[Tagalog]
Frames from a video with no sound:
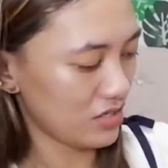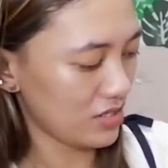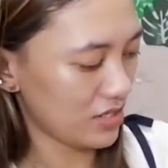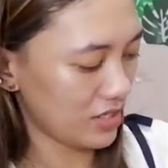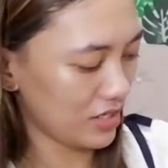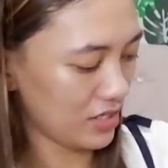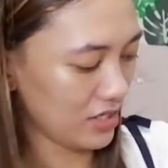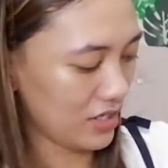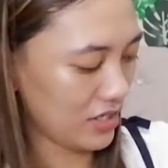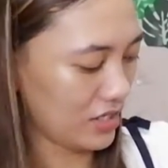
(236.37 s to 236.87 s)

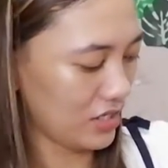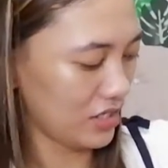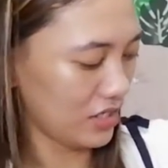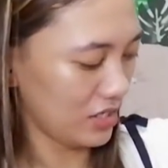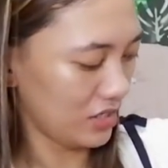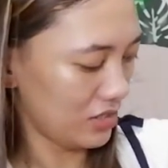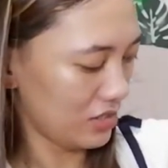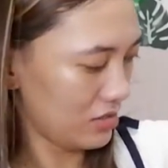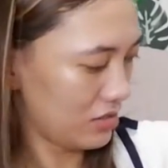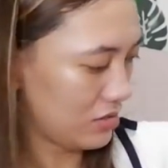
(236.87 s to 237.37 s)
Like
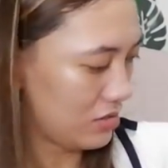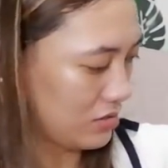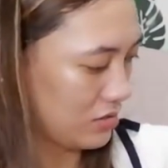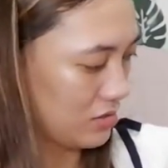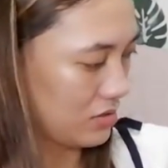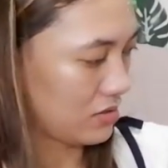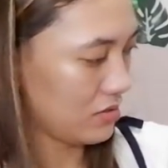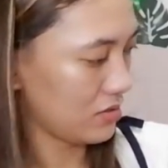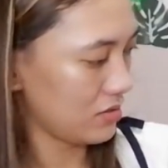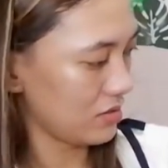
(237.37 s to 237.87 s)
ganyan.
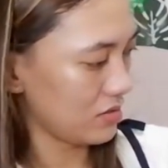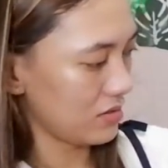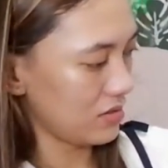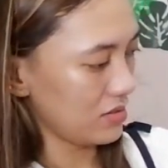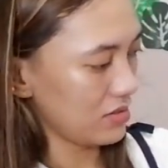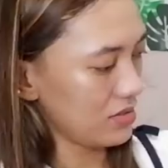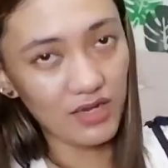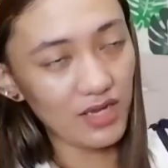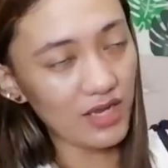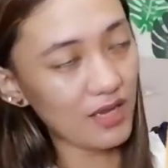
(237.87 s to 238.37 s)

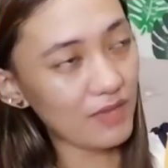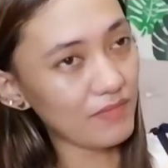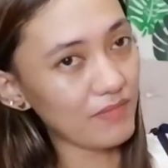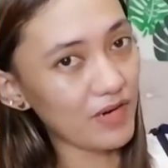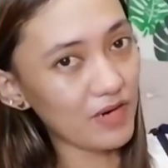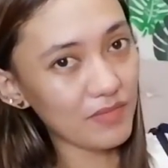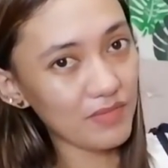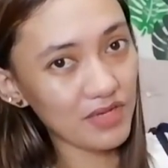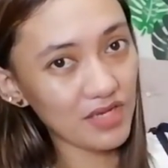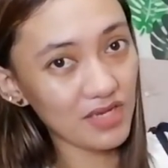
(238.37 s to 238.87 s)
Yan.
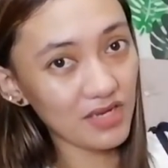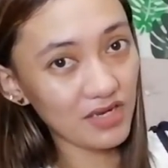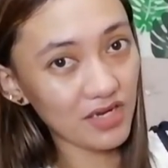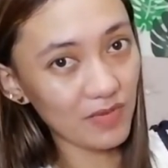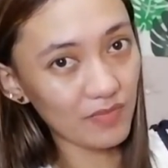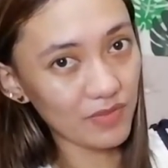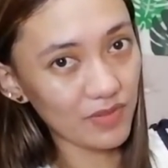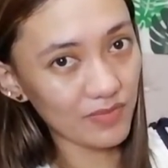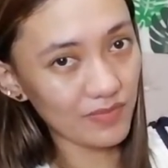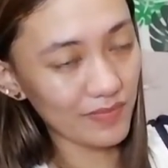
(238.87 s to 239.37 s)
Para maging
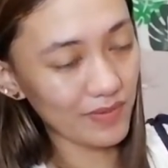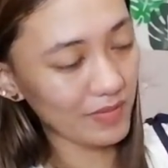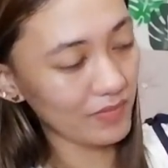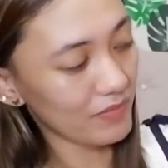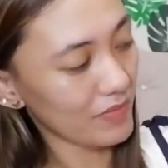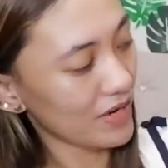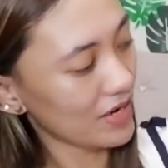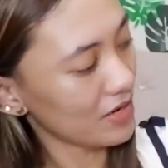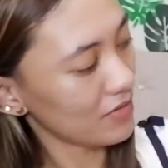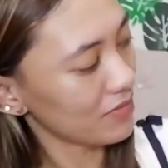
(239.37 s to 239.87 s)
crop top
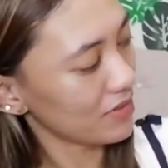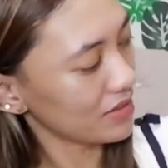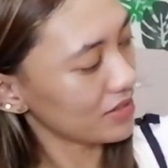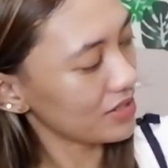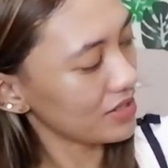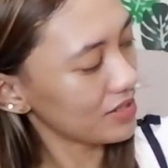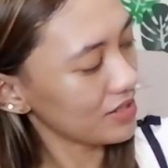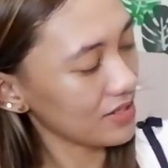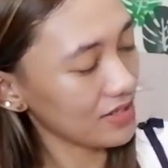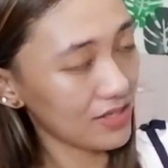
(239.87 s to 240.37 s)
and para
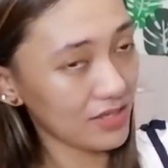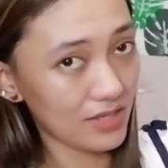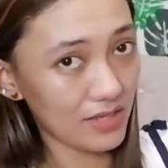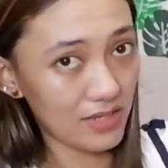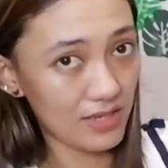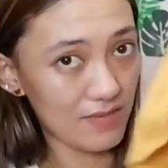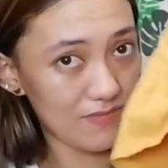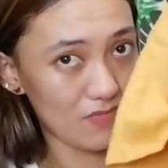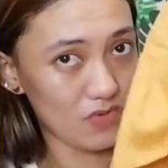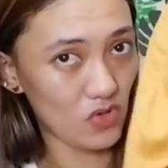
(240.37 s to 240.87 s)
maging
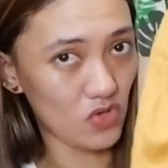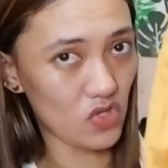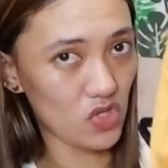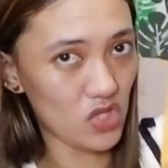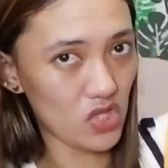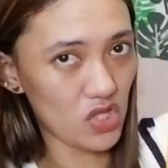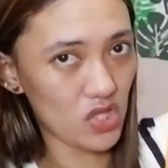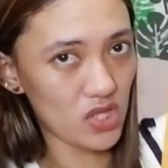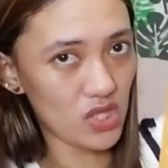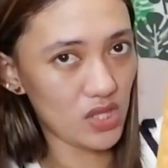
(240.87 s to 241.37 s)
ribbon.
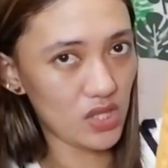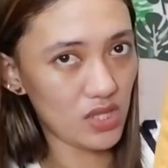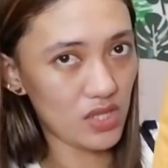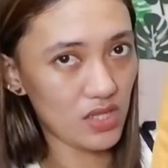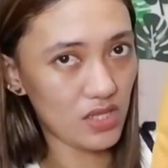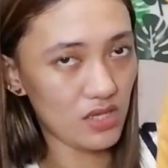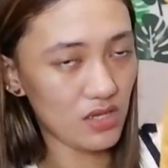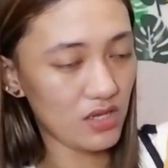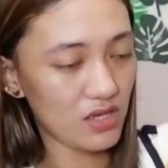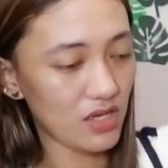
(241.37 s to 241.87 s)

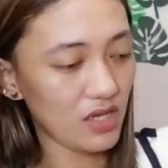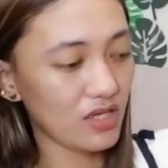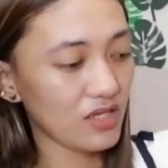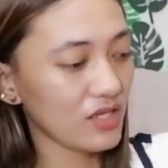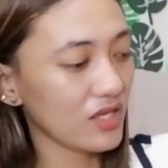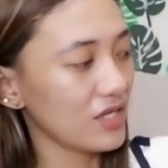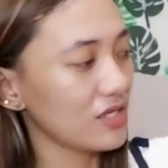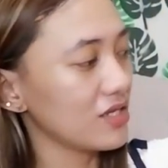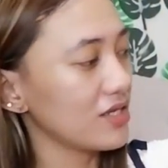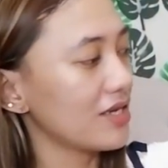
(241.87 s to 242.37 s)

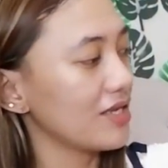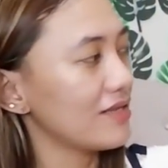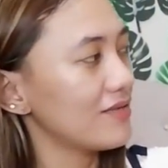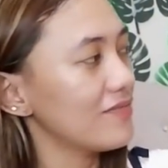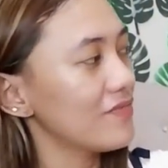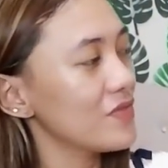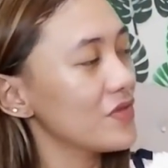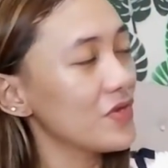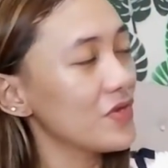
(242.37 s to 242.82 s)
Yan. Ganyan.